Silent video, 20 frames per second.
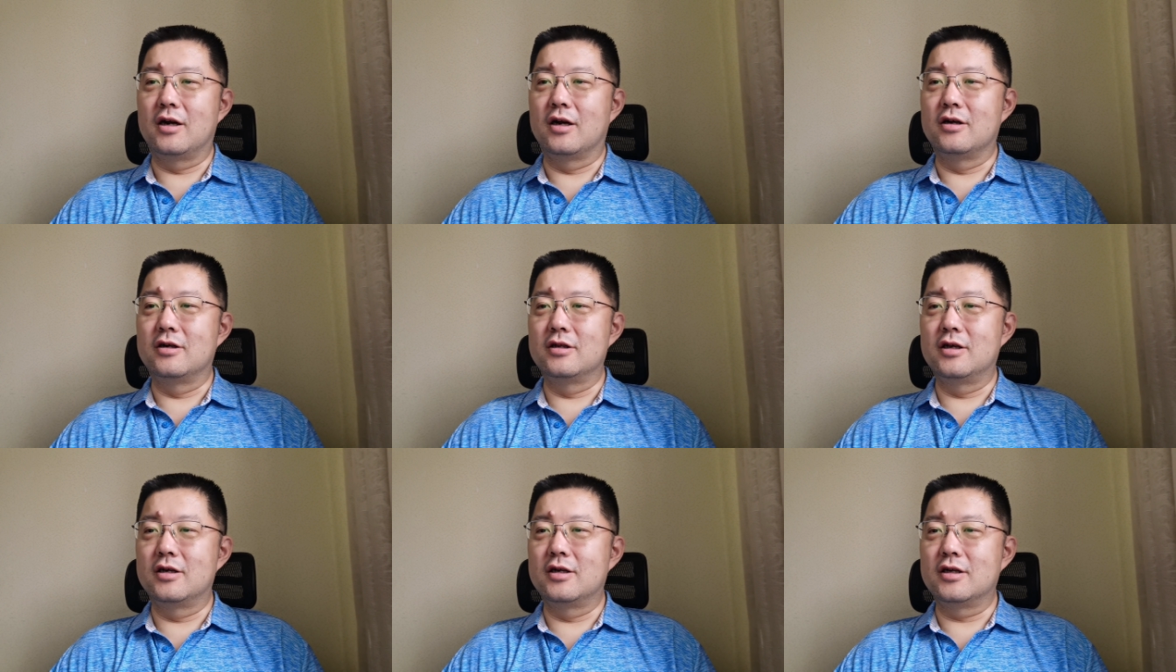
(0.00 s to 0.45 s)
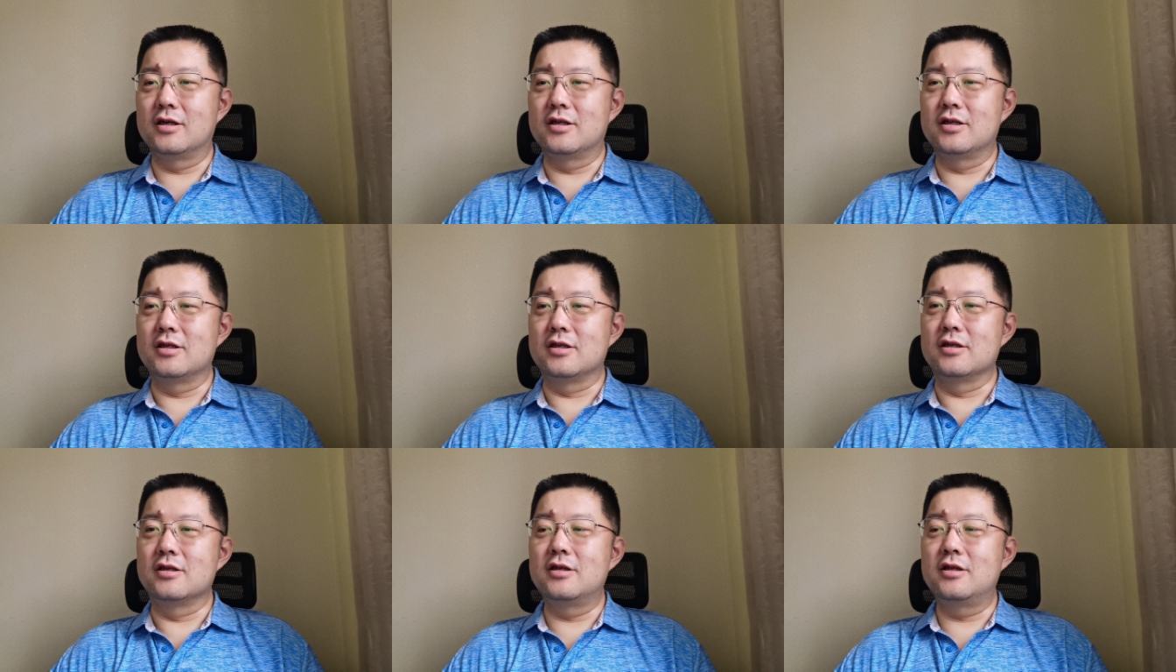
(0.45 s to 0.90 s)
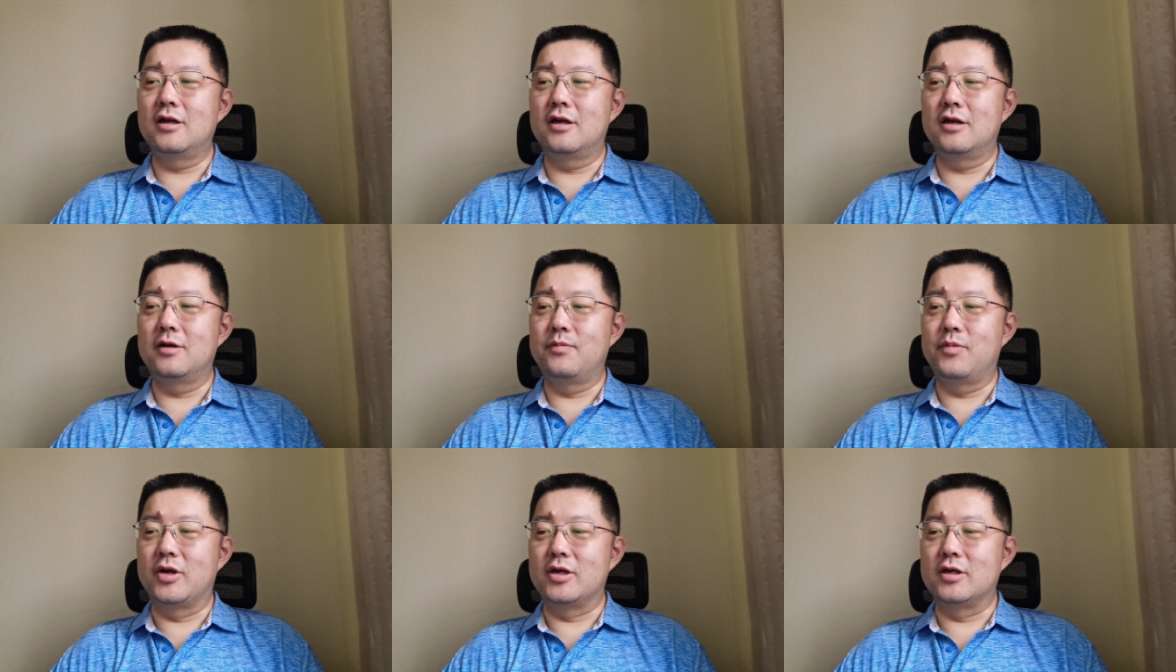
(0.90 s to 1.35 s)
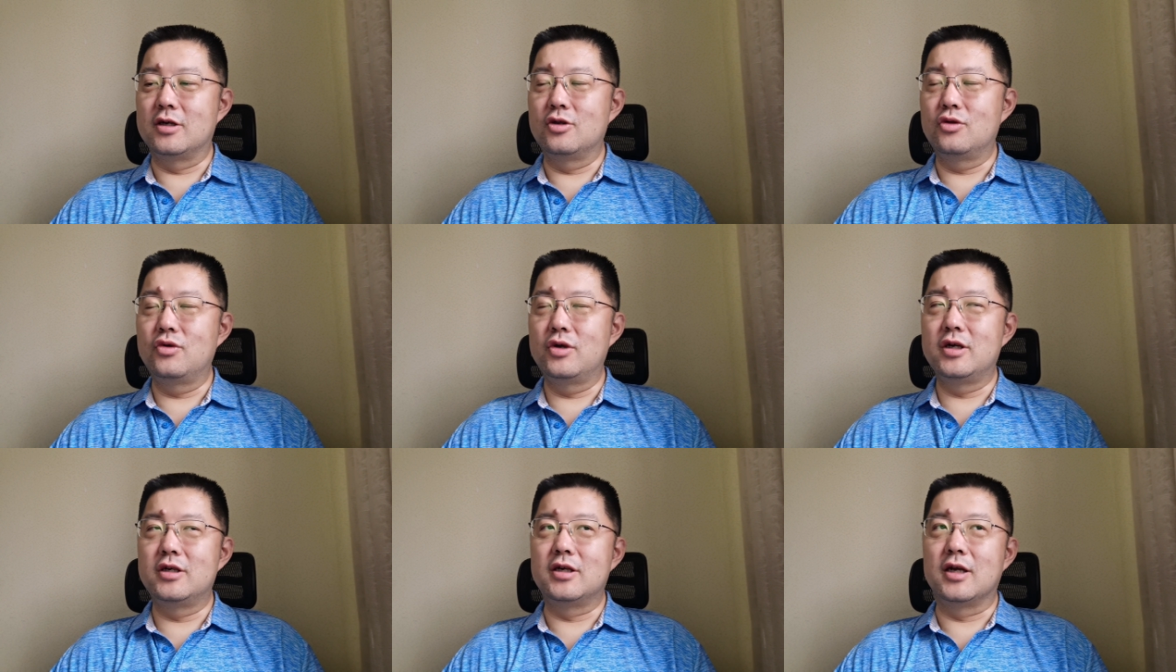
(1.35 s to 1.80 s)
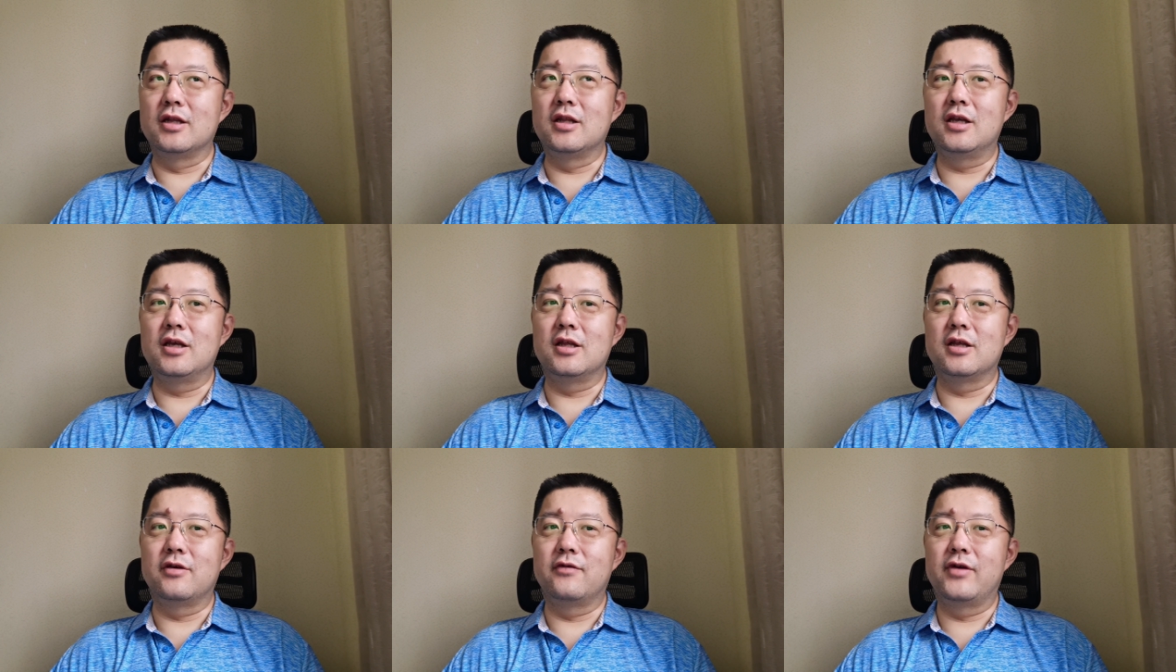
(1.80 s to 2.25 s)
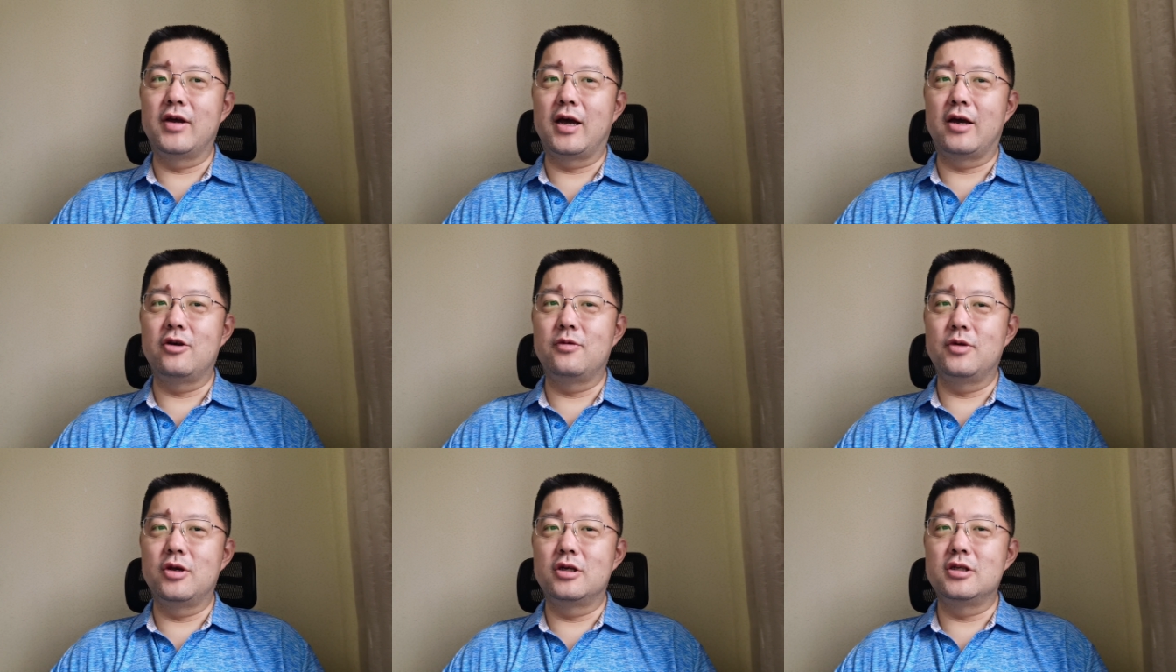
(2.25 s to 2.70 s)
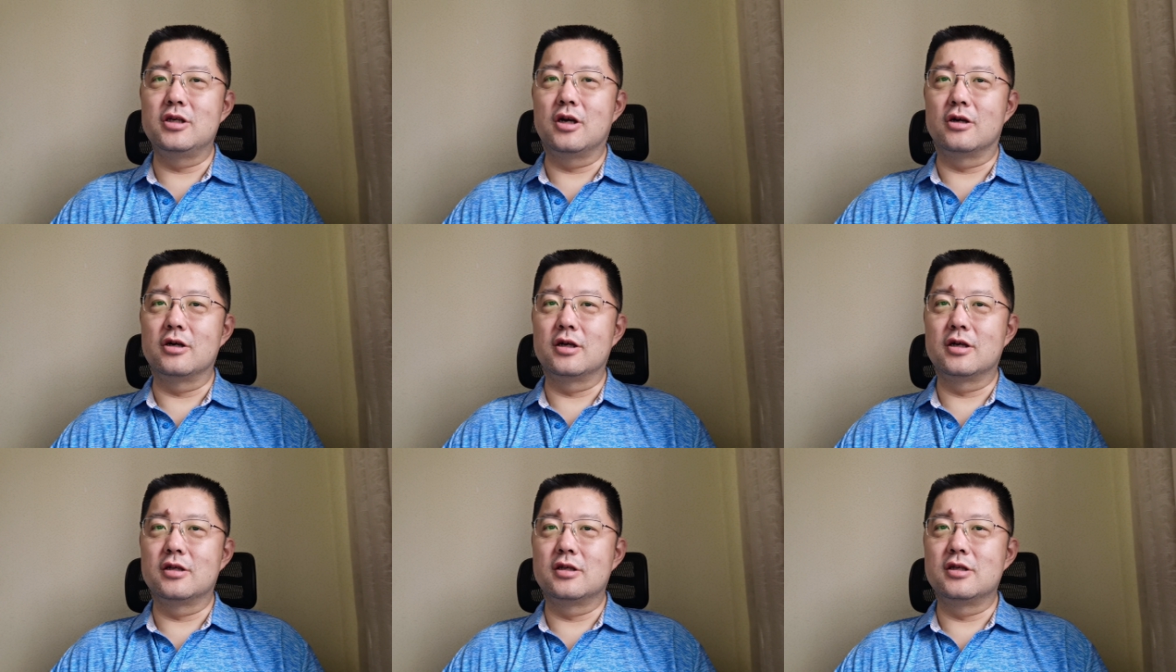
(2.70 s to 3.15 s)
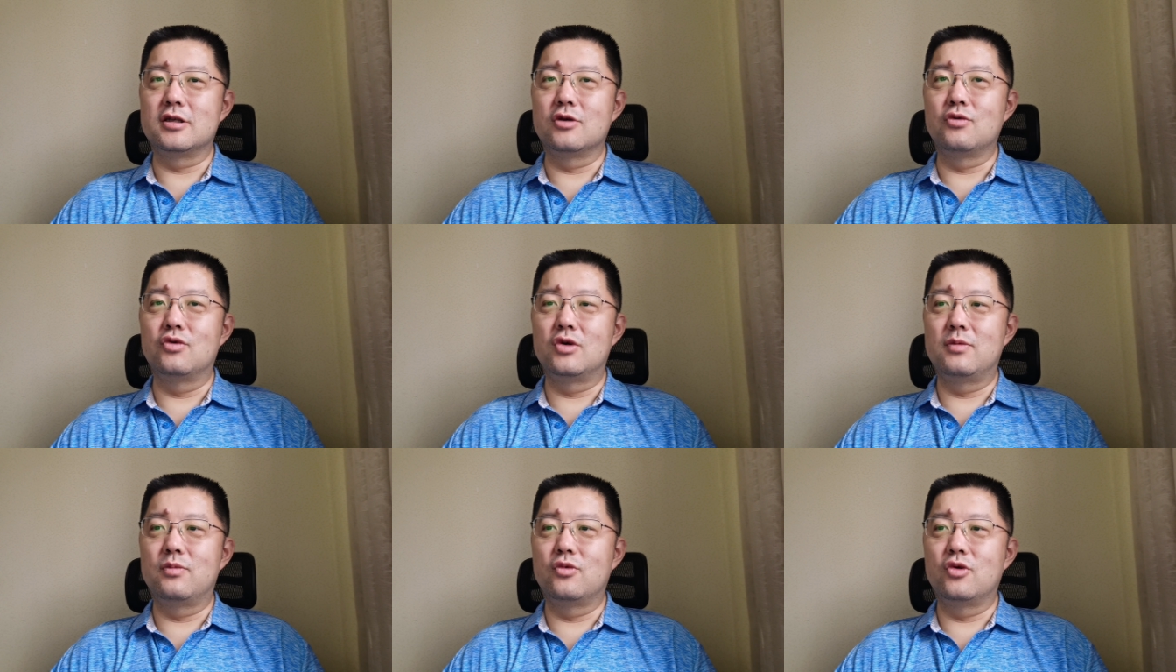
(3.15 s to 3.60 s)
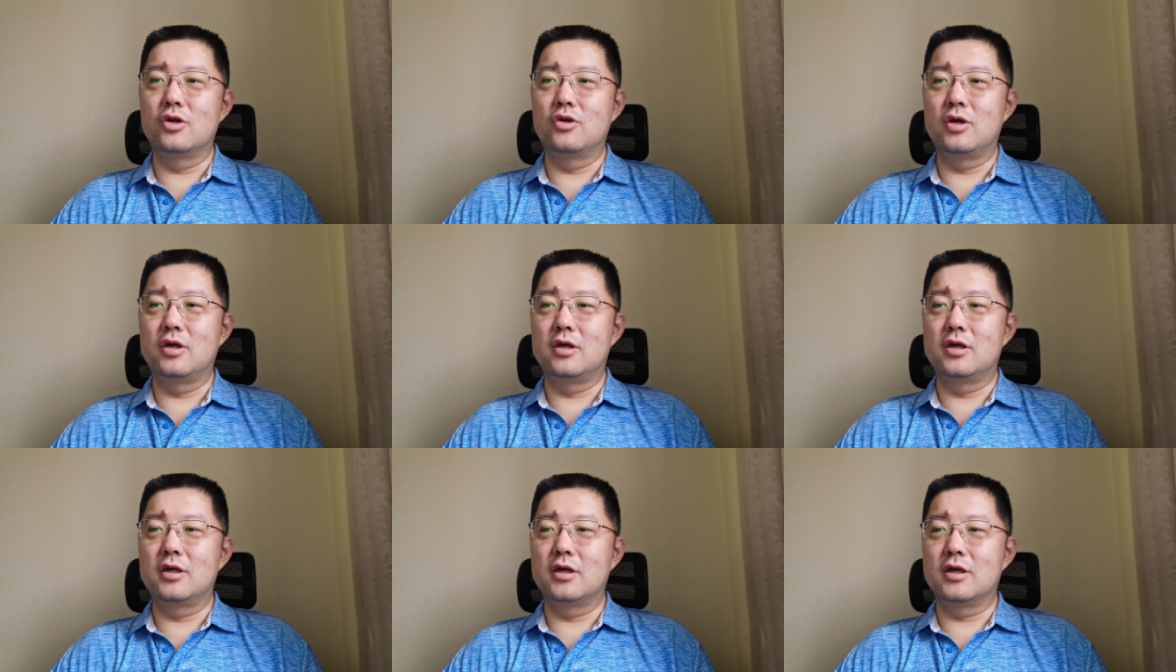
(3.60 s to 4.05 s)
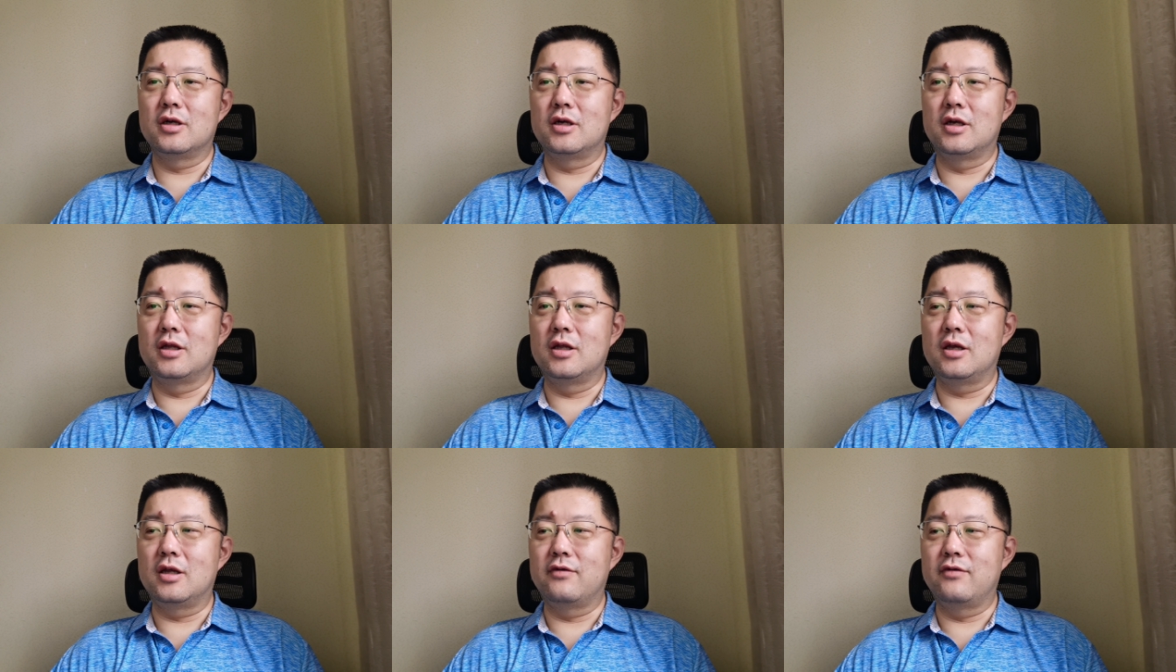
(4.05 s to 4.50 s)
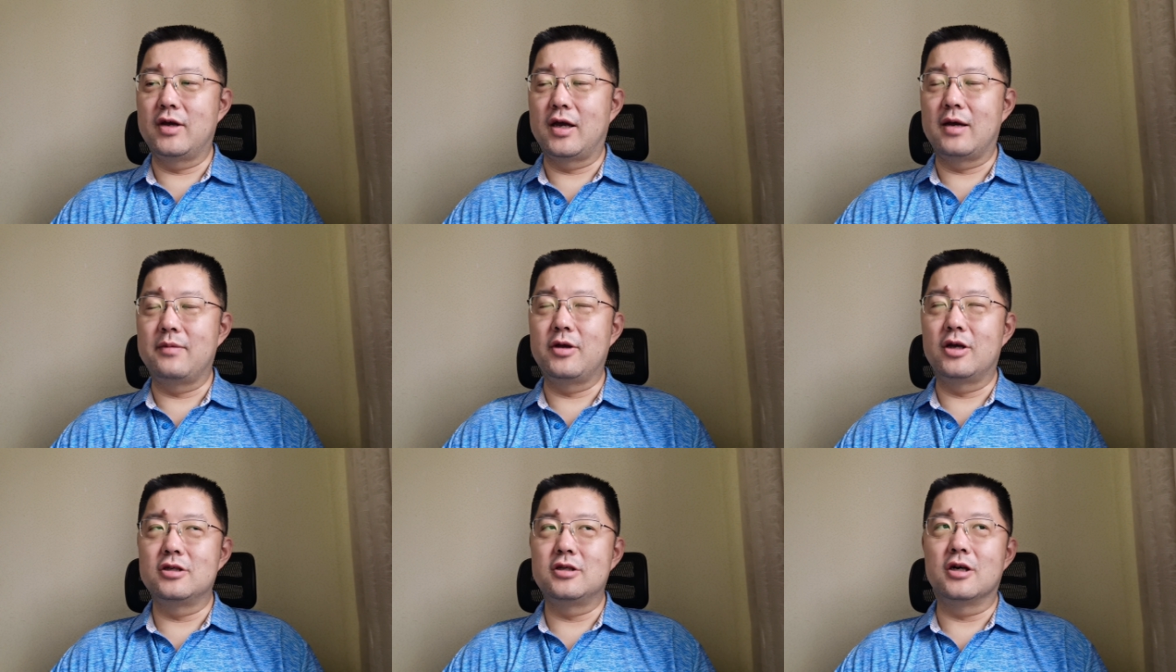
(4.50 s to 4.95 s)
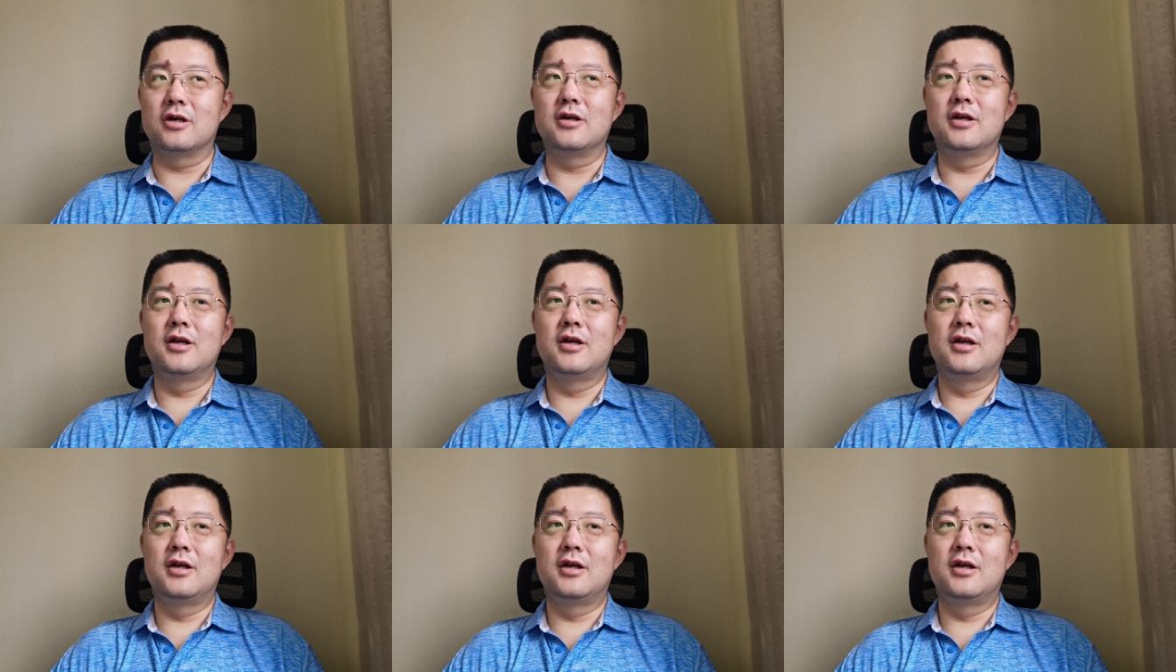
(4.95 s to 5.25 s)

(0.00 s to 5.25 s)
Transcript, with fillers: 然后呢，这个磁呢本身对人体的危害又比较小，这个磁共振波对这个人体的危害比较小，